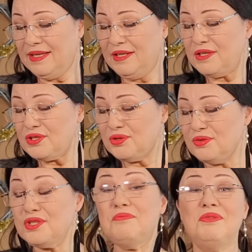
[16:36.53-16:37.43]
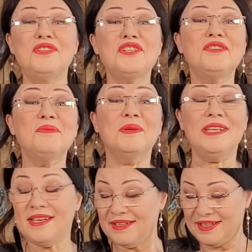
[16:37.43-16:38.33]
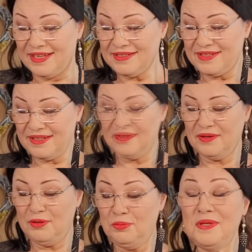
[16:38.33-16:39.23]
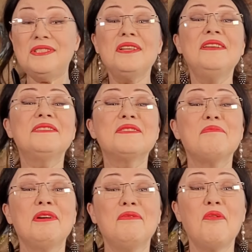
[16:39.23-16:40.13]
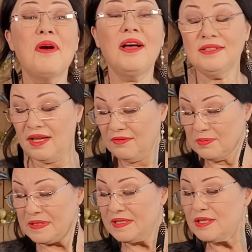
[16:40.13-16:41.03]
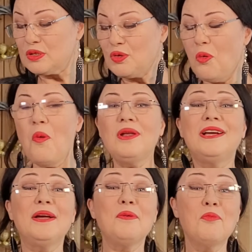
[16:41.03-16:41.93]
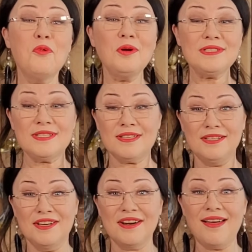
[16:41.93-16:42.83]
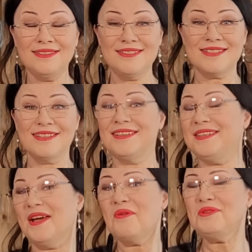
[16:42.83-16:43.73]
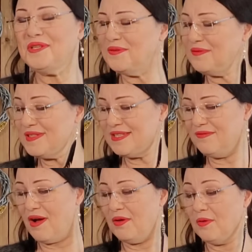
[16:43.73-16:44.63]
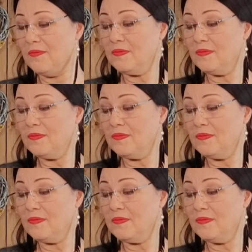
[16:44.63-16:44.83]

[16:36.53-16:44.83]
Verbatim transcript: И что же пишет мне эта любительница моего канала? Вы представляете, сколько эмоций радостных я у нее вызываю.